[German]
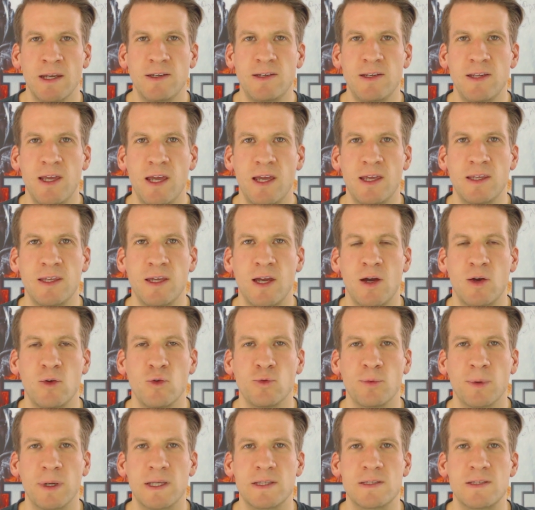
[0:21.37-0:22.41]
die ihr
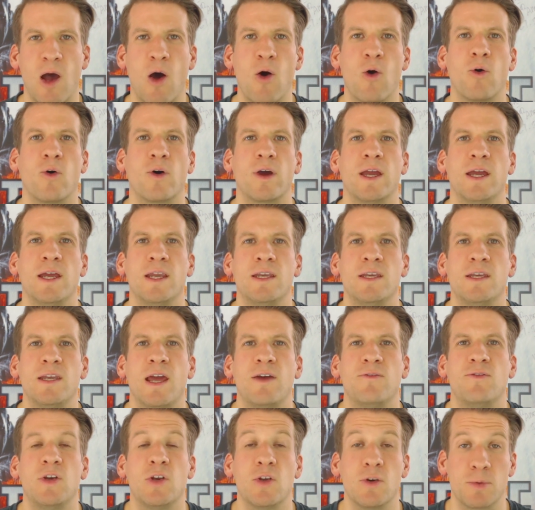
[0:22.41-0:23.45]
übrigens auch in
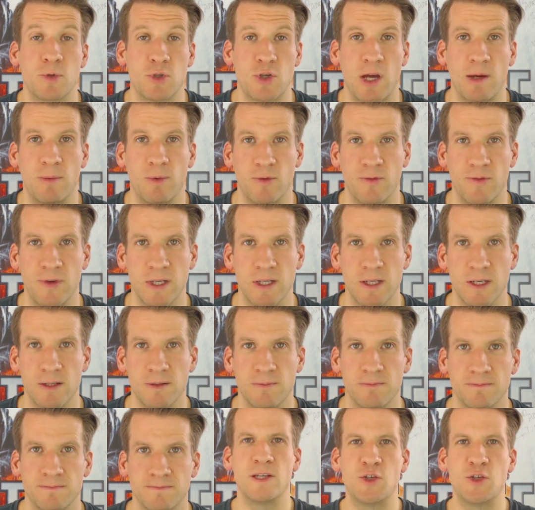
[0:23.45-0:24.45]
der Videobeschreibung findet.